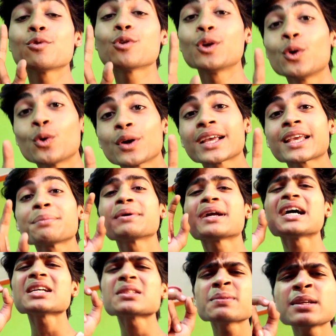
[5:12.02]
बोलोगे कि
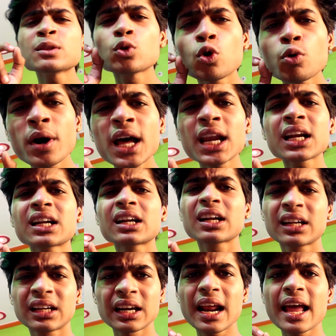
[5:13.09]
विकास भाई दो बार
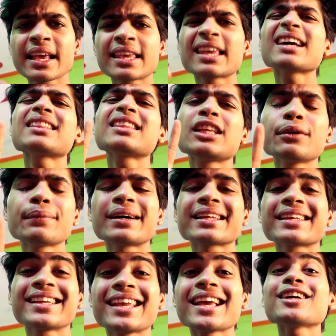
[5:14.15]
ट्राई किया तीन बार
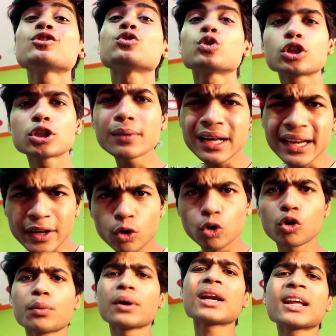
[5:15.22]
क्या चौथी बार एक
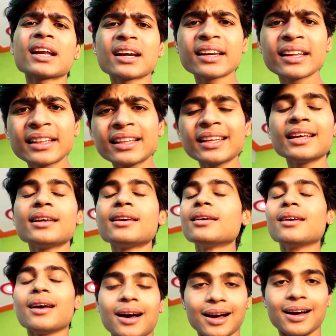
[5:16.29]
और बार कर लेते
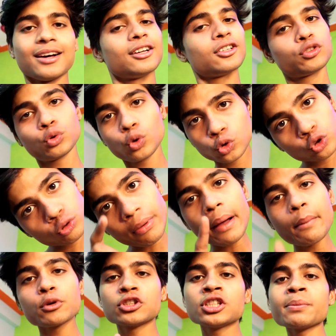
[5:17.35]
हाँ तो
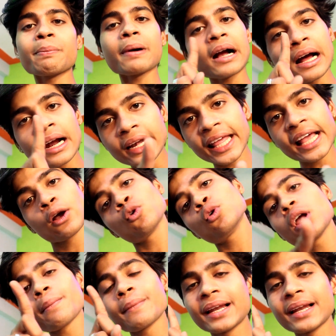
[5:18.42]
सुबह मुझे पक्का डेंगू या